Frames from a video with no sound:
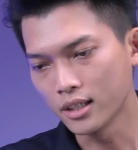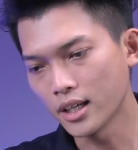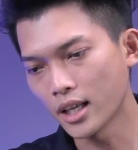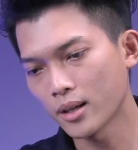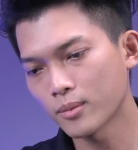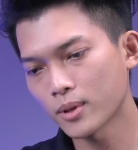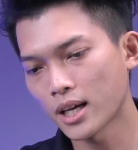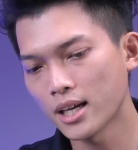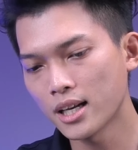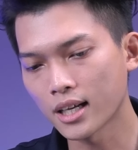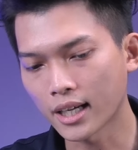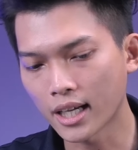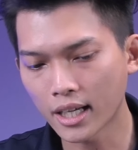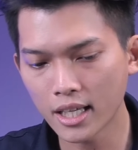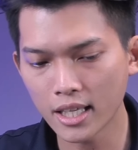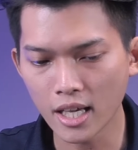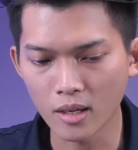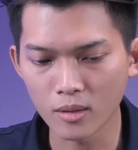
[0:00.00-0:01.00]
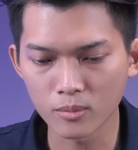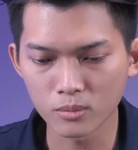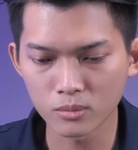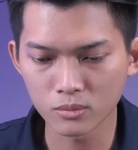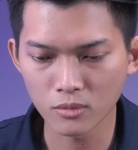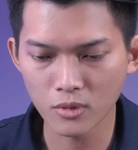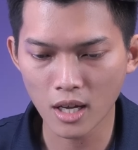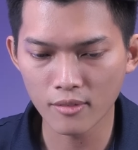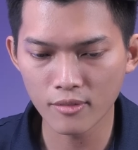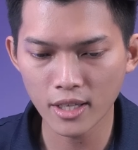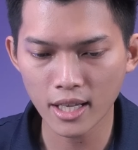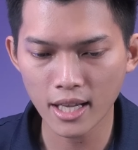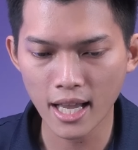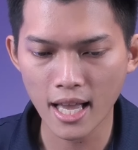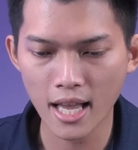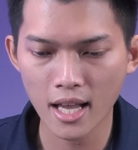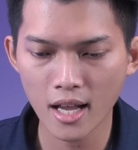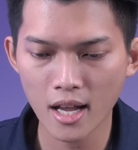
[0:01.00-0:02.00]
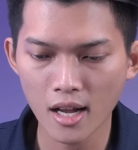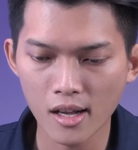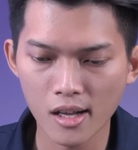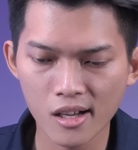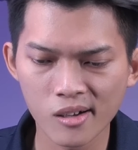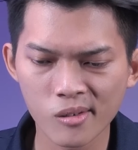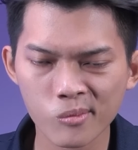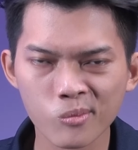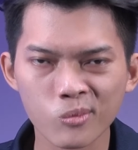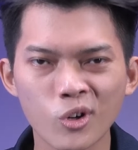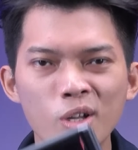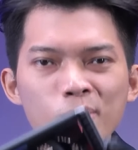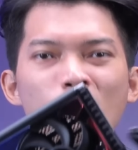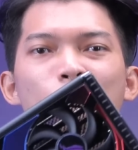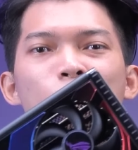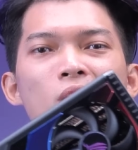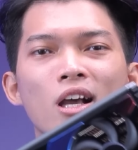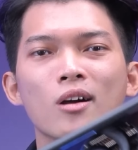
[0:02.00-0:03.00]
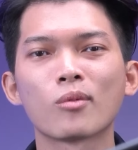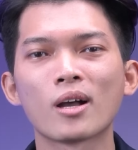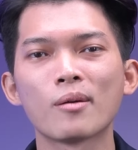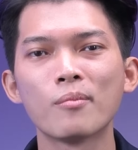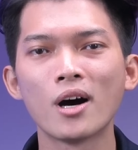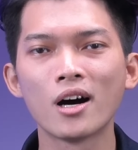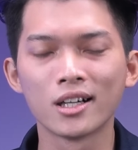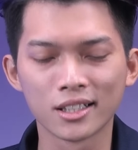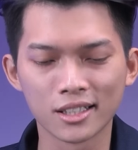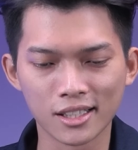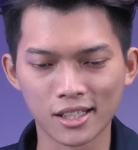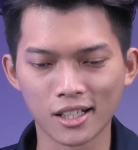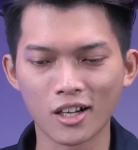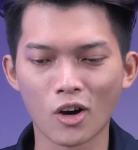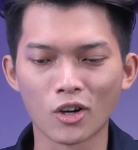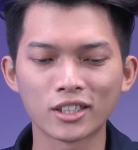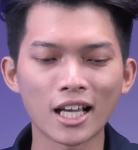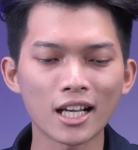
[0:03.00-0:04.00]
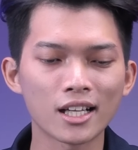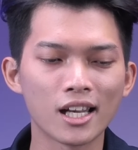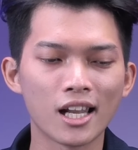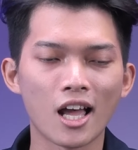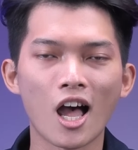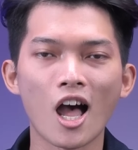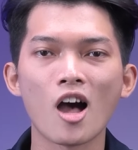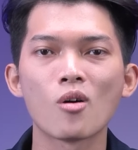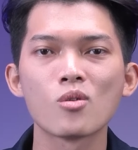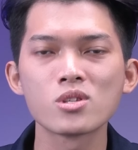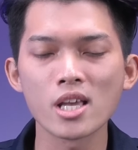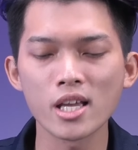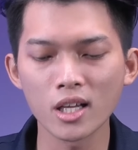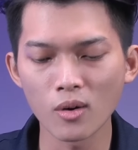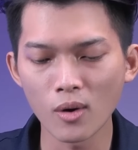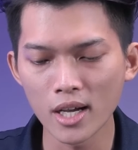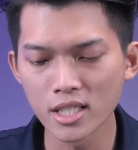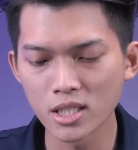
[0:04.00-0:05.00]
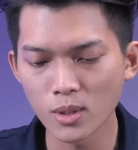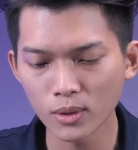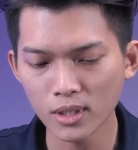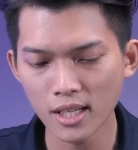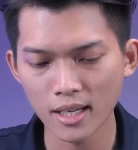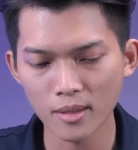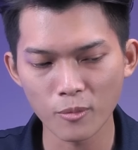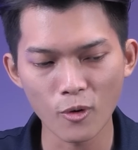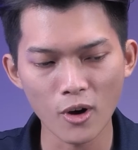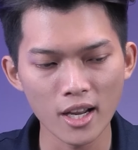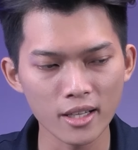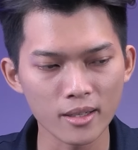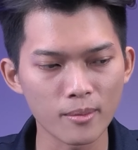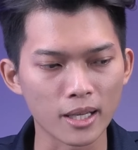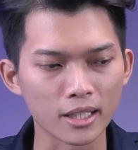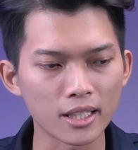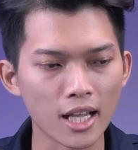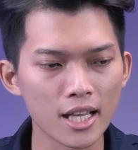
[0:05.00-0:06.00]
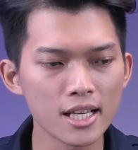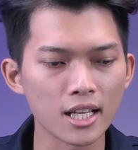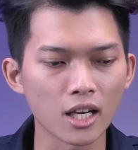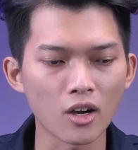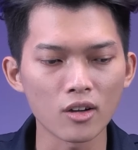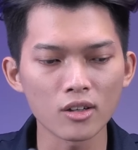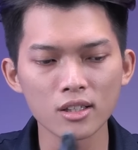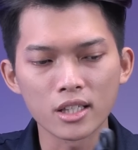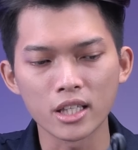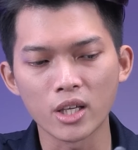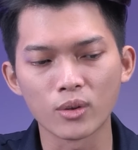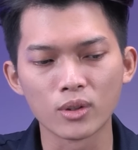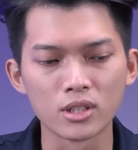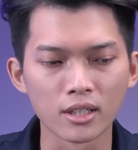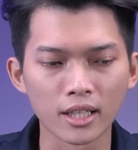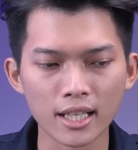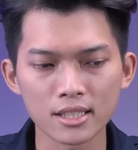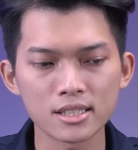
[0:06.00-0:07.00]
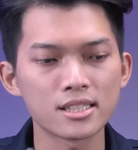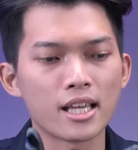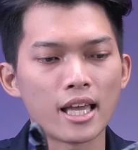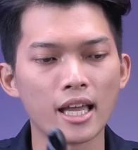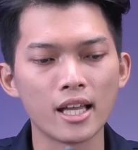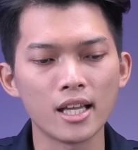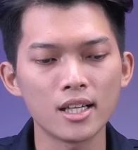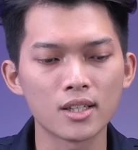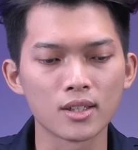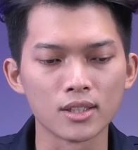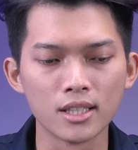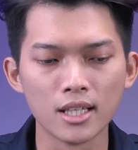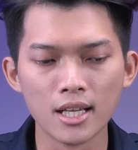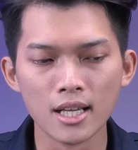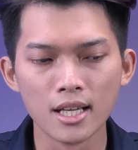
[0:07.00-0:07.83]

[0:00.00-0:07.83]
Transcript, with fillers: Như anh em thấy là các cái dòng à, Vega uh, Republic of Gamer uh, gọi tắt là AOG của Asus năm ngoái thì các bạn thấy là có rất là nhiều đường cắt xẻ rồi